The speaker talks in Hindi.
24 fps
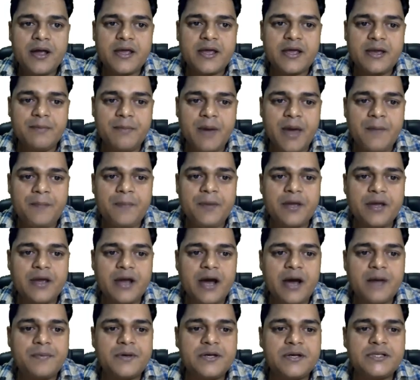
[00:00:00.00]
कि मैपिंग
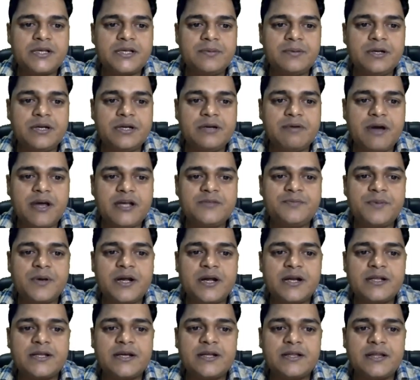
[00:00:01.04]
आप किसी भी डिवाइस पे
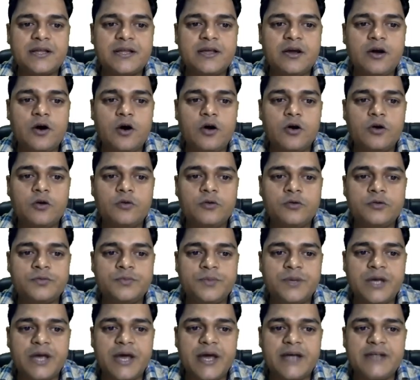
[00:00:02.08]
कर सकते हैं और
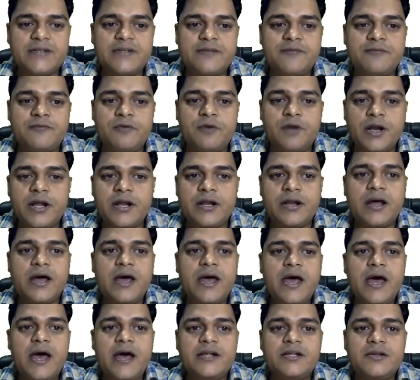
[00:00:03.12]
उसमें एज ए फोल्डर
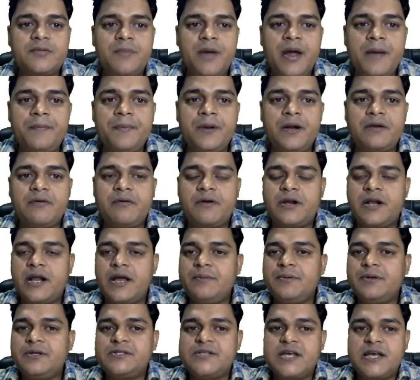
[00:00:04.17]
एज ए मैप नेटवर्क
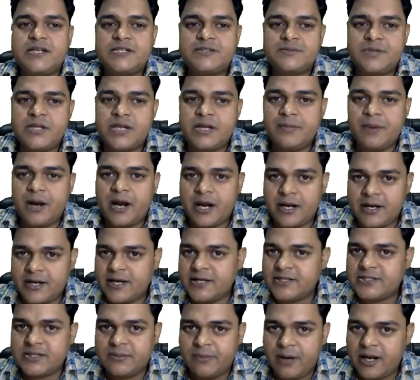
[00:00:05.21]
ड्राइव इस एस थ्री बकेट का
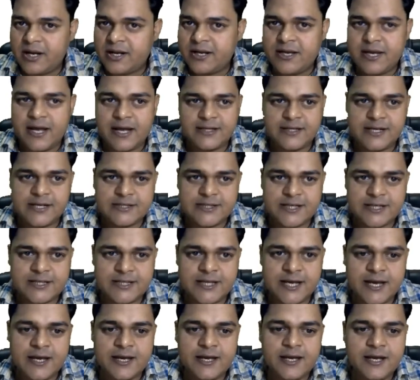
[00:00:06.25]
इस्तेमाल किया जा
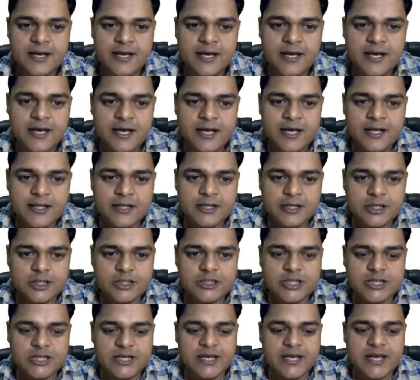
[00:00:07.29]
सकता है तो
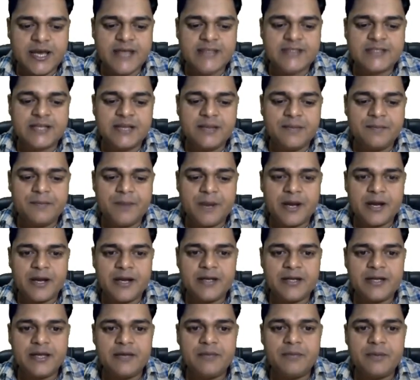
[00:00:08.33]
चलिए एस थ्री
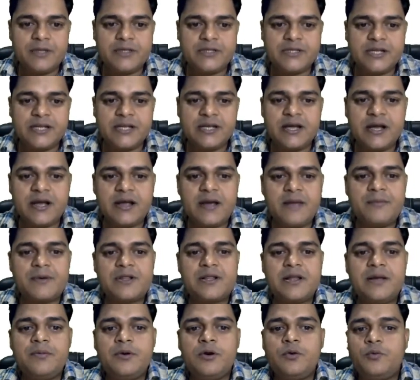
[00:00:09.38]
बकेट की वर्जनिंग का क्या
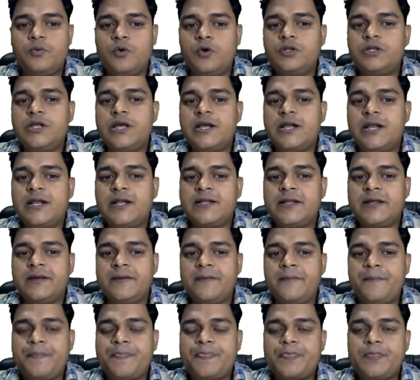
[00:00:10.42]
मतलब है वो देख लेते
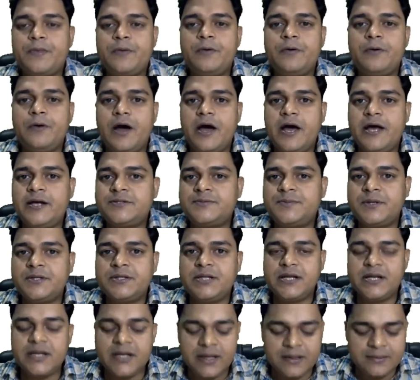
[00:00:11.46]
हैं तो एज पर
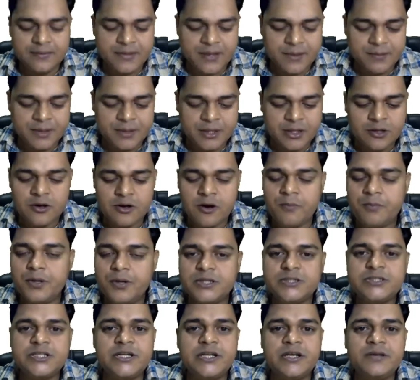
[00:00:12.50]
द नेम द मीनिंग ऑफ
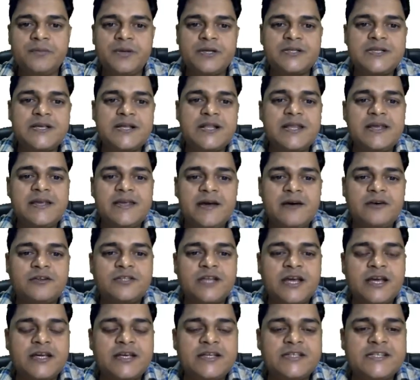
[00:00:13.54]
वर्जनिंग बेसिकली क्या
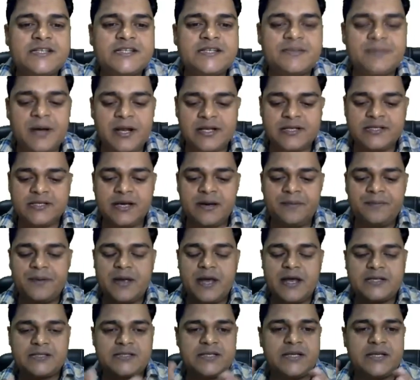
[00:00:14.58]
होता है कि जैसे मान लीजिए आप एस